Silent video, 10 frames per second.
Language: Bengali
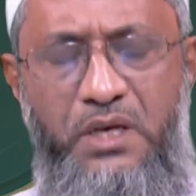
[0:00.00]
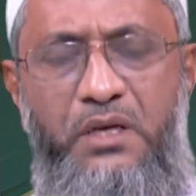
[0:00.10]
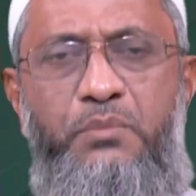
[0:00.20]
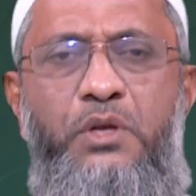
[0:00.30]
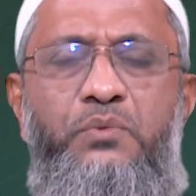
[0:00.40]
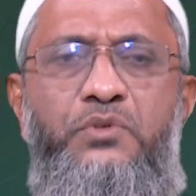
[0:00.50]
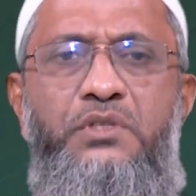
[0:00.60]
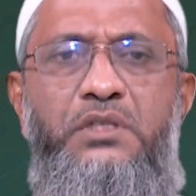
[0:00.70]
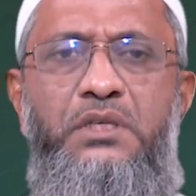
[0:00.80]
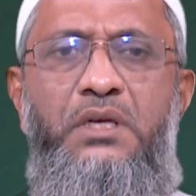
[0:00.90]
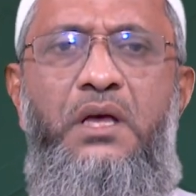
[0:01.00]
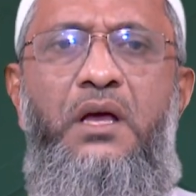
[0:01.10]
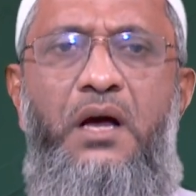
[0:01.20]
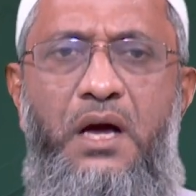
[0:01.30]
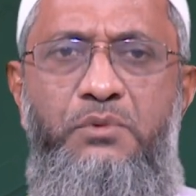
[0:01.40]
প্রিয় উপস্থিতি
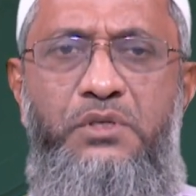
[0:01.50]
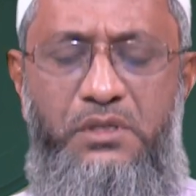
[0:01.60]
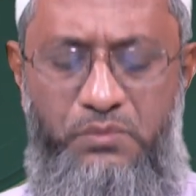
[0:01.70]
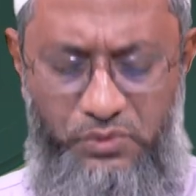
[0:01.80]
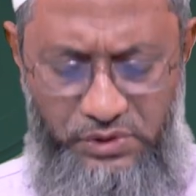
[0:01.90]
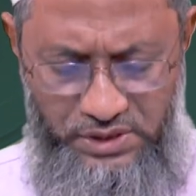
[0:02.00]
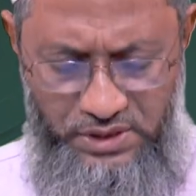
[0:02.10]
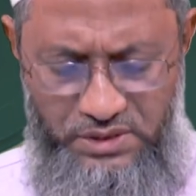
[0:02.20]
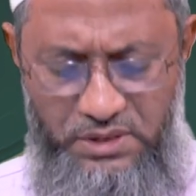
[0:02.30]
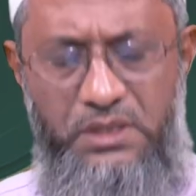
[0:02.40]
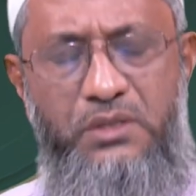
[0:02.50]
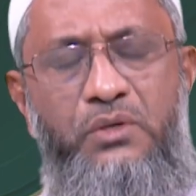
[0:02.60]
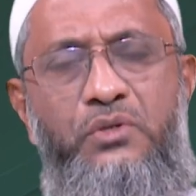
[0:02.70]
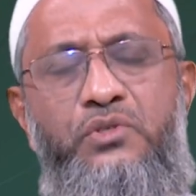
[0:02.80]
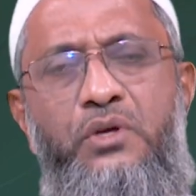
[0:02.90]
আমি যেটা বলতে চাচ্ছি সেটা
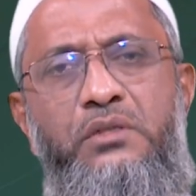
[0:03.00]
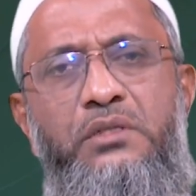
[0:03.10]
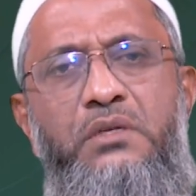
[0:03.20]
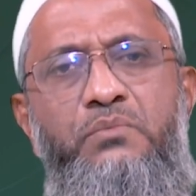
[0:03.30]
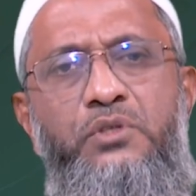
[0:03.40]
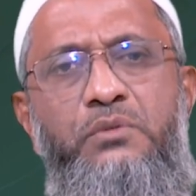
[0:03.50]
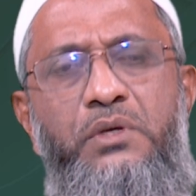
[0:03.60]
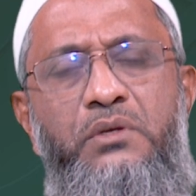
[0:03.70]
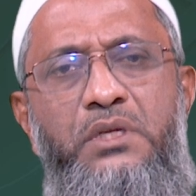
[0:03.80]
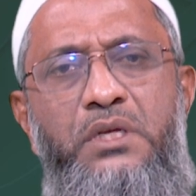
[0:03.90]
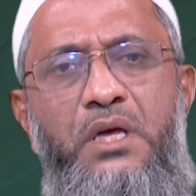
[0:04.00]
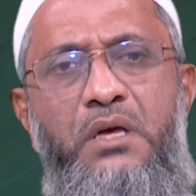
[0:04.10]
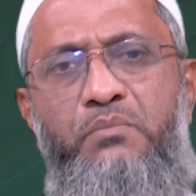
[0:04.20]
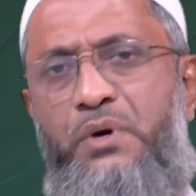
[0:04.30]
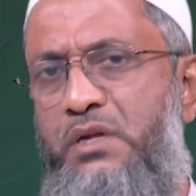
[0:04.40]
হলো সন্তান প্রতিপালনে
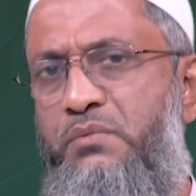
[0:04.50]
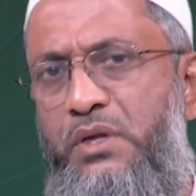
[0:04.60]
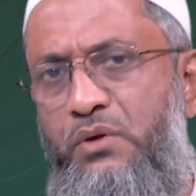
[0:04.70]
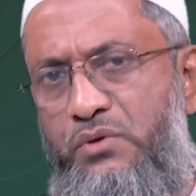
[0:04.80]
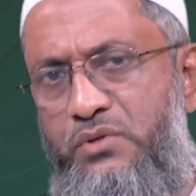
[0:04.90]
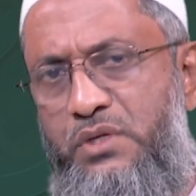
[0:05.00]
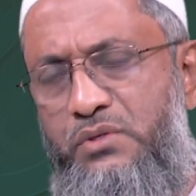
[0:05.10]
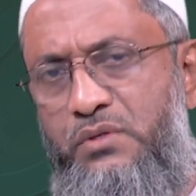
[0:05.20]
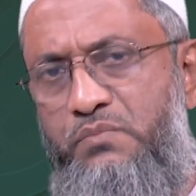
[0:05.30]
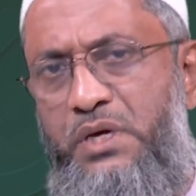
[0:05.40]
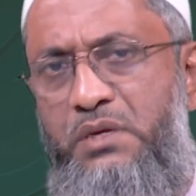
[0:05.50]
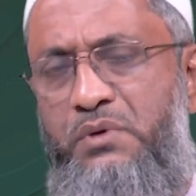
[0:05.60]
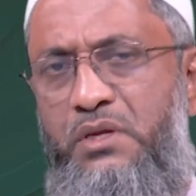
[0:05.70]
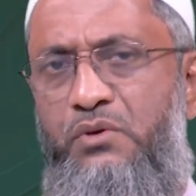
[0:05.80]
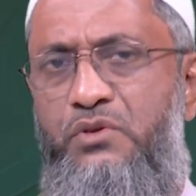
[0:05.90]
পারিবারিক অনুশাসন
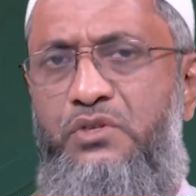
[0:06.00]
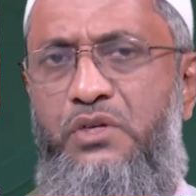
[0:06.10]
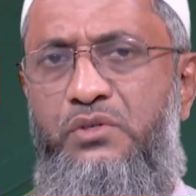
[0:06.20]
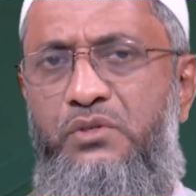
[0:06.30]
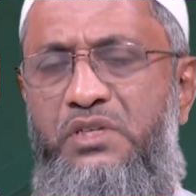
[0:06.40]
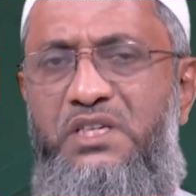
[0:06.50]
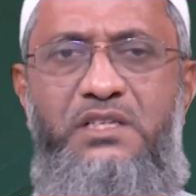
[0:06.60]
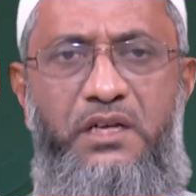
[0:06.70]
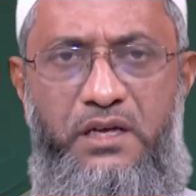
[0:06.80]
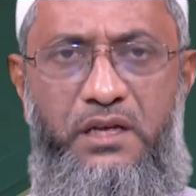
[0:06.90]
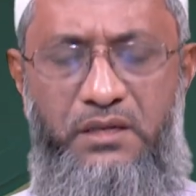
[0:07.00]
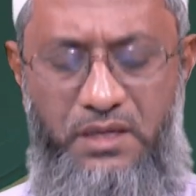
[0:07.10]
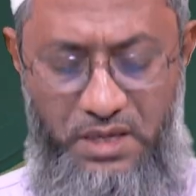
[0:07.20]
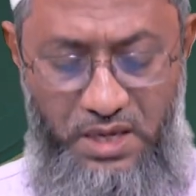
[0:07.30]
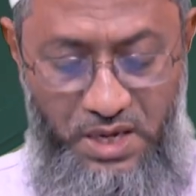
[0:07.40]
পারিবারিক অনুশাসন কি শেখায়
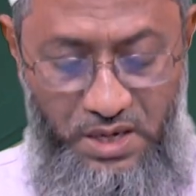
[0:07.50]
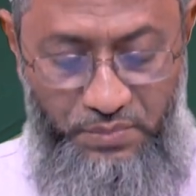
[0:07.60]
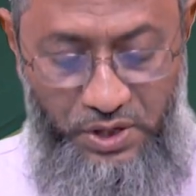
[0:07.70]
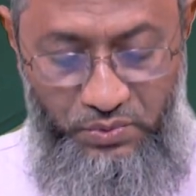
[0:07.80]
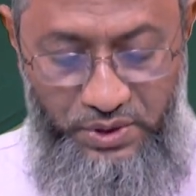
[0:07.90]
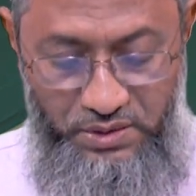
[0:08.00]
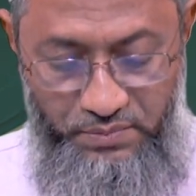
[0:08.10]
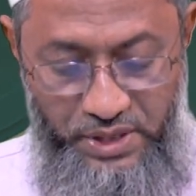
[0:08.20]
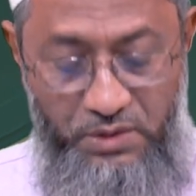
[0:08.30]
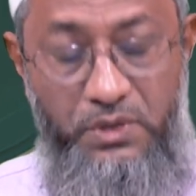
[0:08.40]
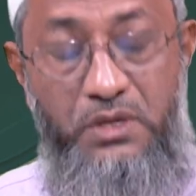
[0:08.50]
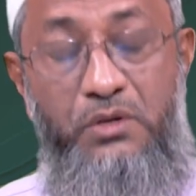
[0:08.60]
পারিবারিক পারিবারিক